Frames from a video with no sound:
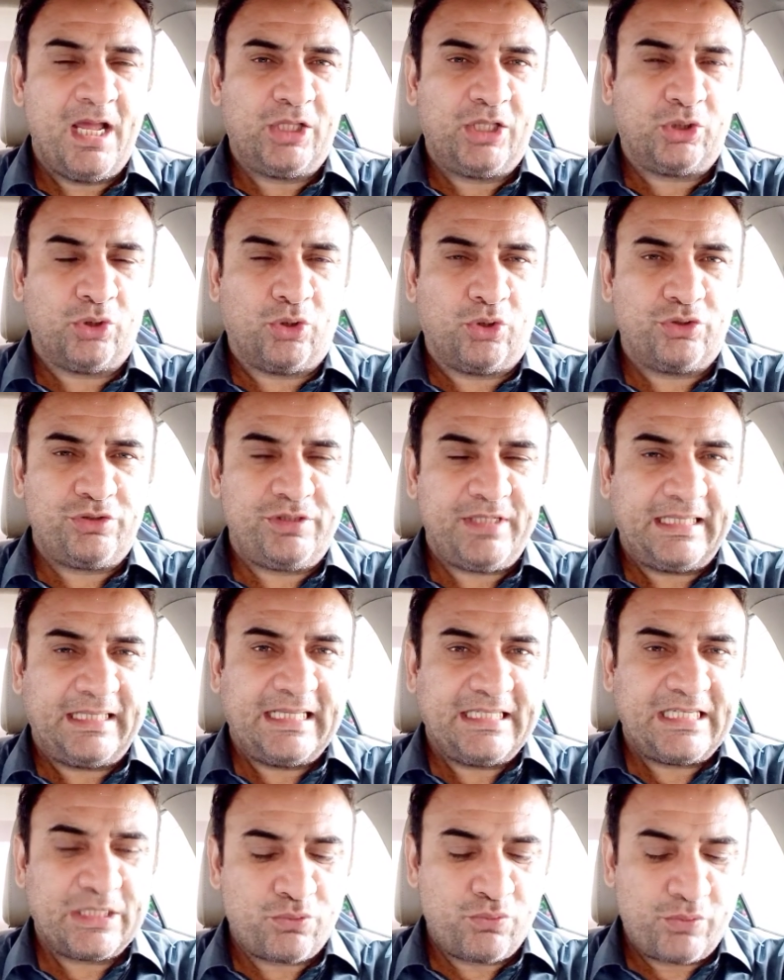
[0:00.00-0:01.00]
तो ज़्यादा
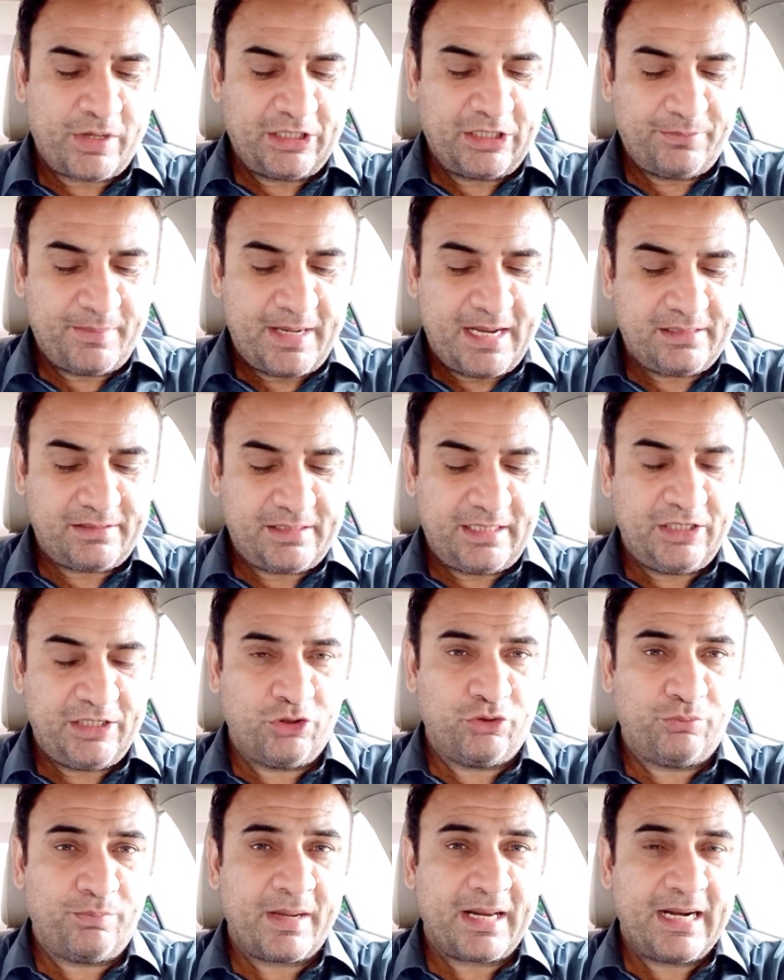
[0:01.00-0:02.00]
छक्कों के अतबार से
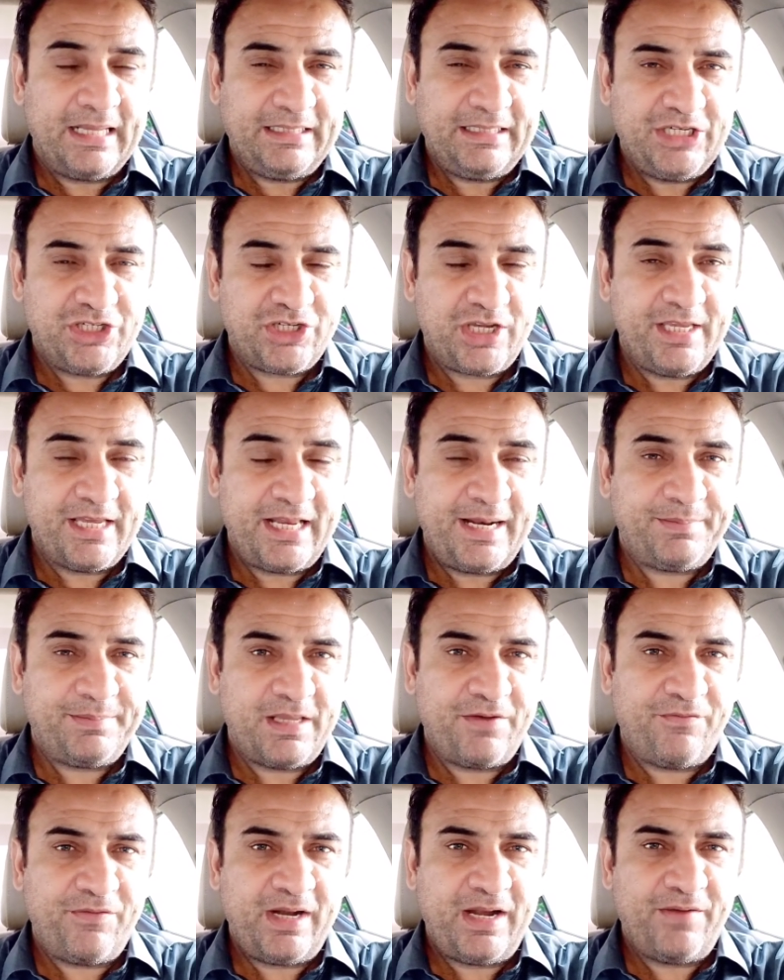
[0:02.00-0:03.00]
जो बांग्लादेश की जानब
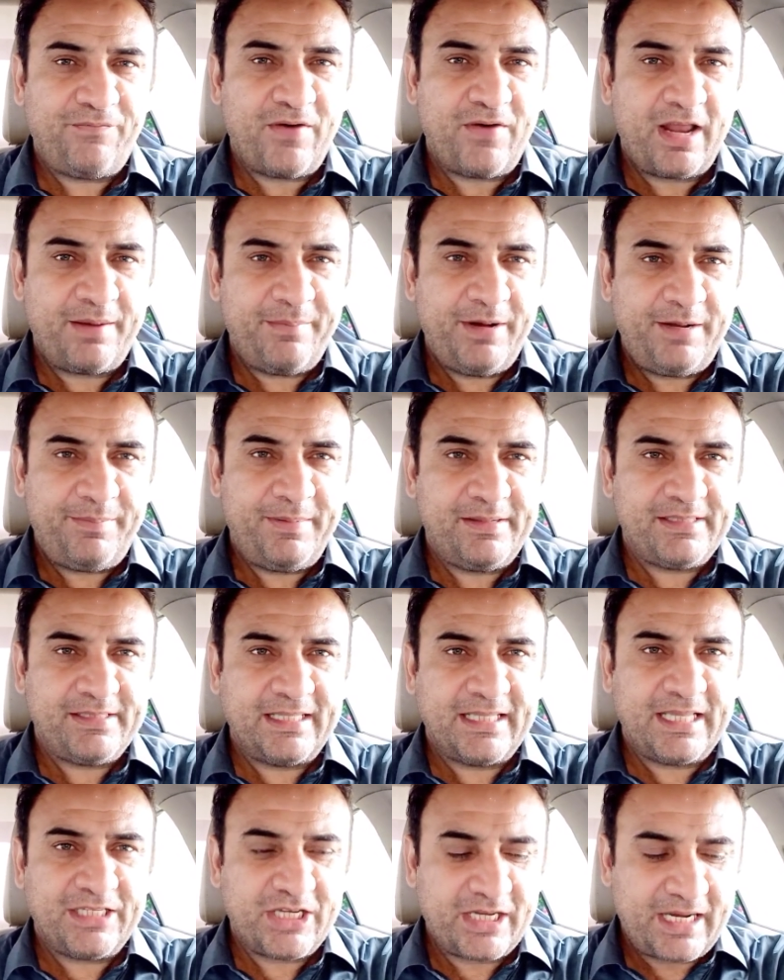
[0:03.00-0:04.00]
से वनडे फार्मेट में
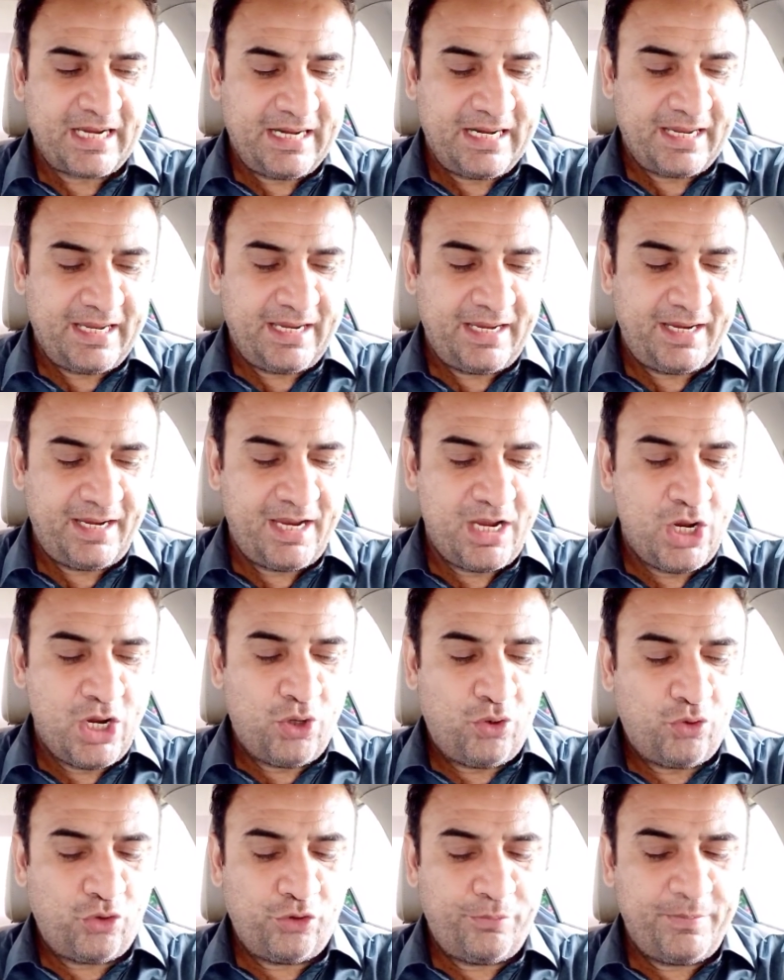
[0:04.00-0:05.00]
ज़्यादा छक्के लगे हैं
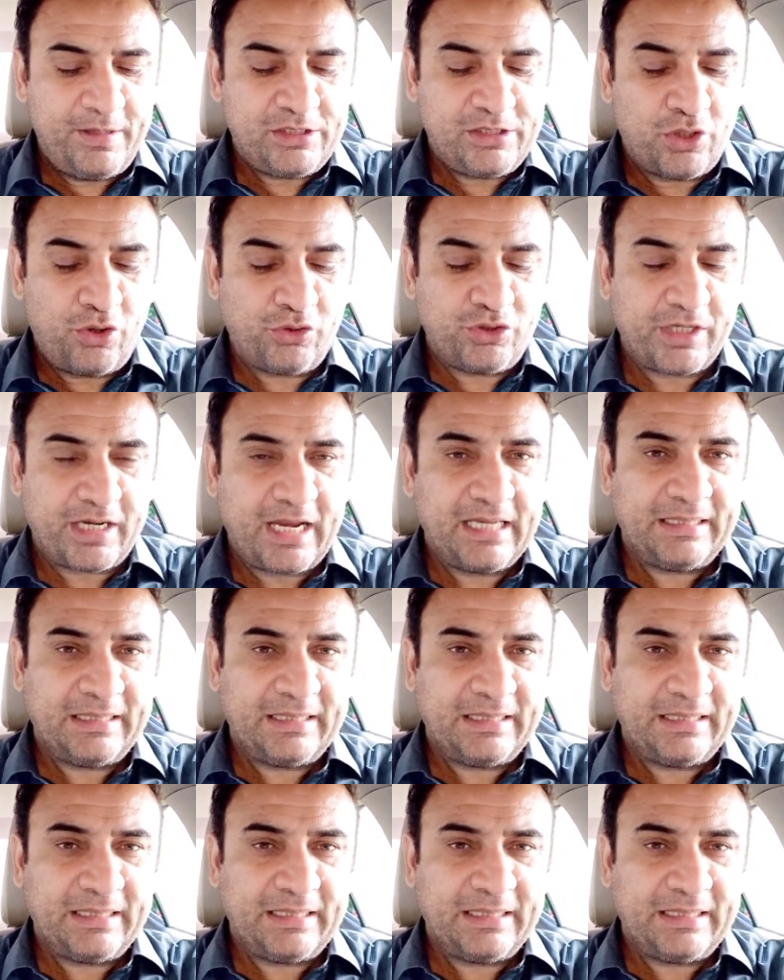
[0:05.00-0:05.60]
उनमें सौ छक्के